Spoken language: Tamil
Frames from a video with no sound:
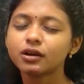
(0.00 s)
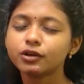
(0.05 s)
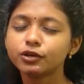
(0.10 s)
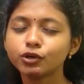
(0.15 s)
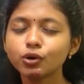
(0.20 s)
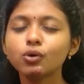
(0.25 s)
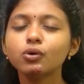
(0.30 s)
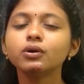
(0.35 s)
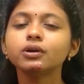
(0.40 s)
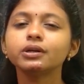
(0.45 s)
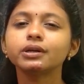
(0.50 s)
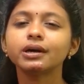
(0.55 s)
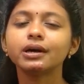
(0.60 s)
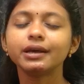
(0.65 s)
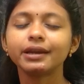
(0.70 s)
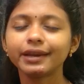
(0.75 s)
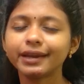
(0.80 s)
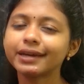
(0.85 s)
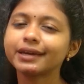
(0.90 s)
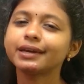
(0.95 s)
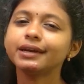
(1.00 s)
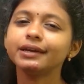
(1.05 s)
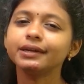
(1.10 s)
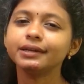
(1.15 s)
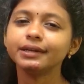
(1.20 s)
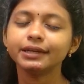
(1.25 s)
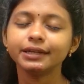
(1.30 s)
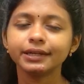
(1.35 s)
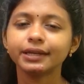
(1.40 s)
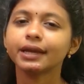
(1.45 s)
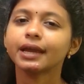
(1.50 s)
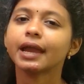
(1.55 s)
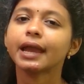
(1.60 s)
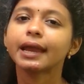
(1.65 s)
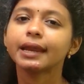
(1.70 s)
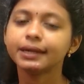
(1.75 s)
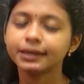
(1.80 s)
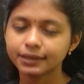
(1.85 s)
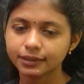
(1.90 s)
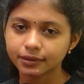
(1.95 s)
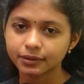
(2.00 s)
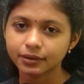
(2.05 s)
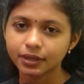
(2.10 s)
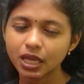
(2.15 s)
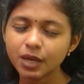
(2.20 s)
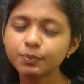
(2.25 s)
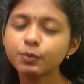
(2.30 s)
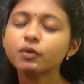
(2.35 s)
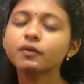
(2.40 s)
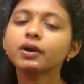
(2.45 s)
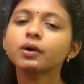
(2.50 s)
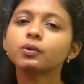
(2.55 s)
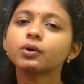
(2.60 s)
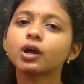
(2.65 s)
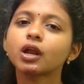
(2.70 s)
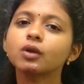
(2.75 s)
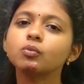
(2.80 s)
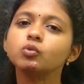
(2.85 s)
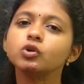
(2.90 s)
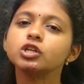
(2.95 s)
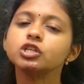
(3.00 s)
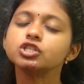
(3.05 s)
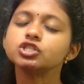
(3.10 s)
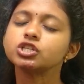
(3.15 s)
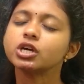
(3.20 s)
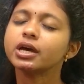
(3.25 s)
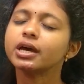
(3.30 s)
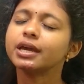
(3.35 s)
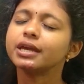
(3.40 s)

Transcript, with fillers: டோன்ட் ரெக்ரெட் இன் த எண்ட் இப்போவே உன்னால் முடிஞ்ச